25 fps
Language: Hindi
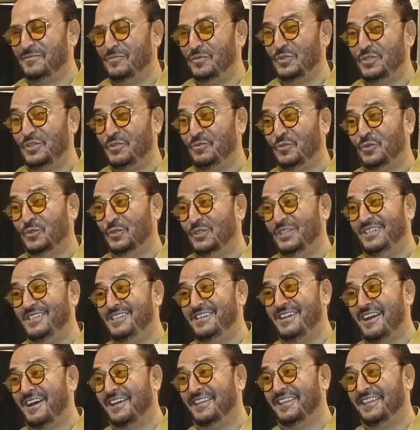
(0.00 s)
मुझे वो दिन
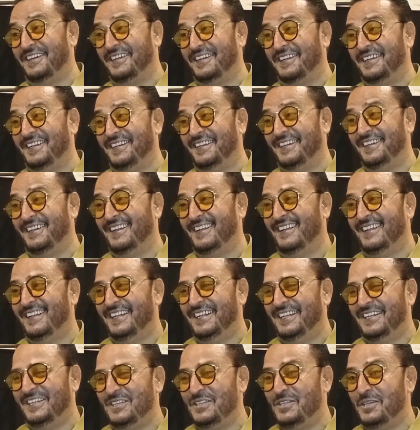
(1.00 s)
याद आ गया
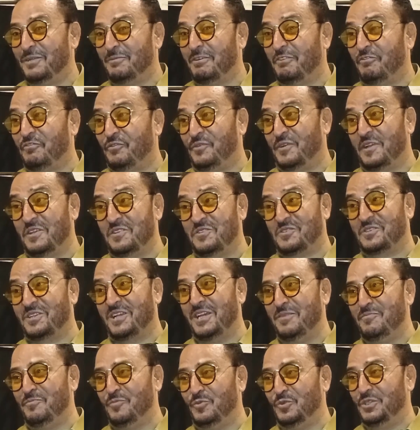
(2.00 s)
जब आप फर्स्ट
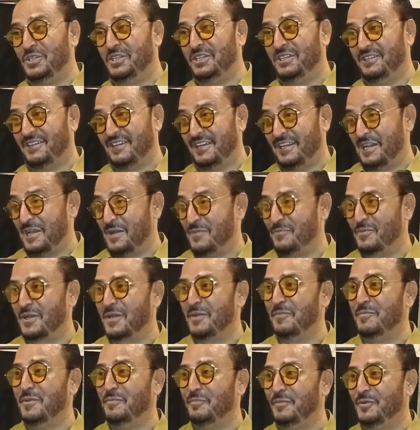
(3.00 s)
टाइम मुझे अलहमरा
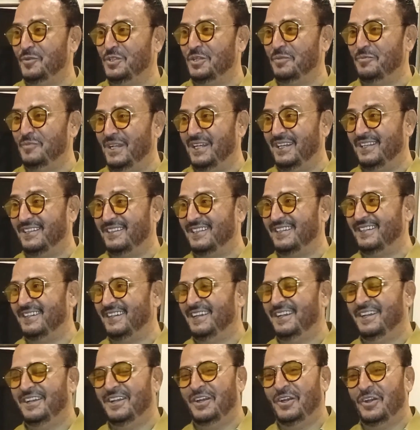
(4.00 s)
में मुझे मिले थे
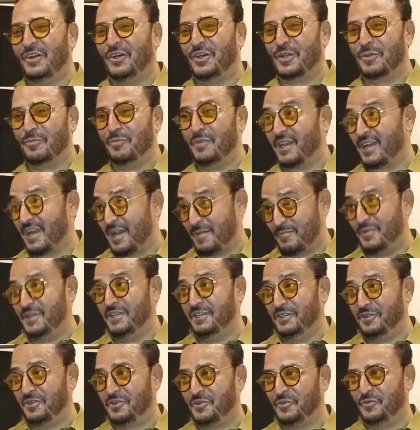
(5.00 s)
और मेरा आपने
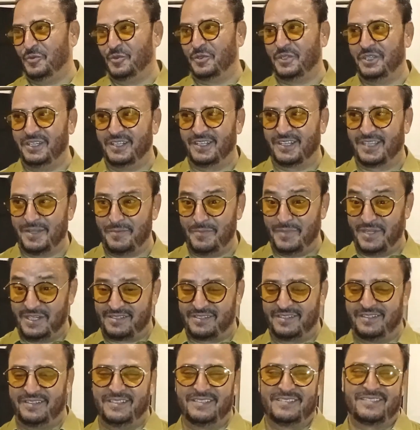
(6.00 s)
इंटरव्यू किया था मेरे
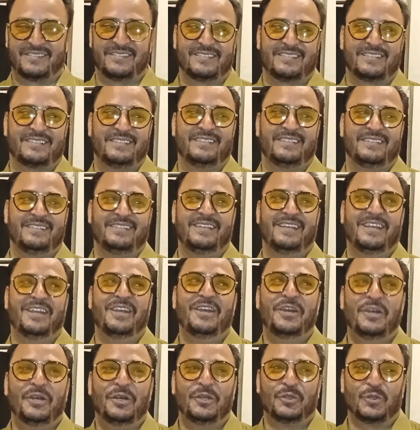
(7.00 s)
से डिस्कस की थी
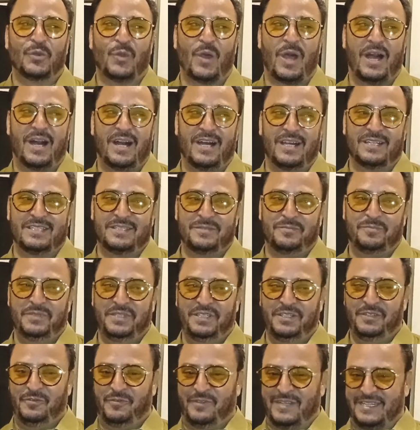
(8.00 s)
तो आज
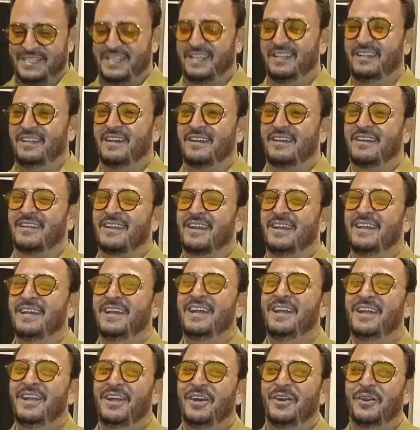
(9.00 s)
भी वैसा ही लग रहा
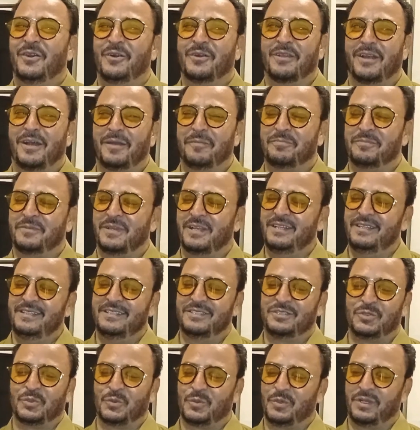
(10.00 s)
है और आपके लिए
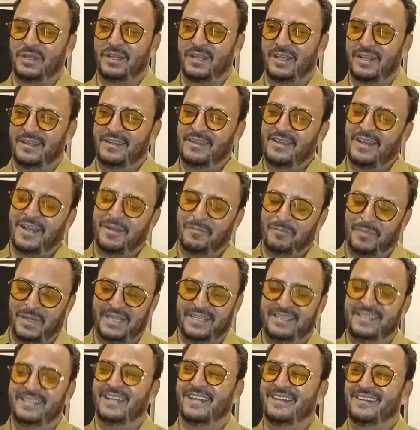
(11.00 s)
शुक्रिया नहीं आप
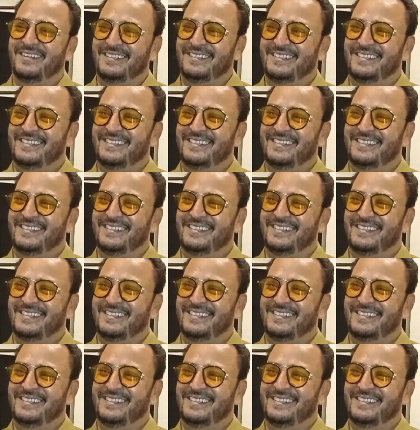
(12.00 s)
भाई हैं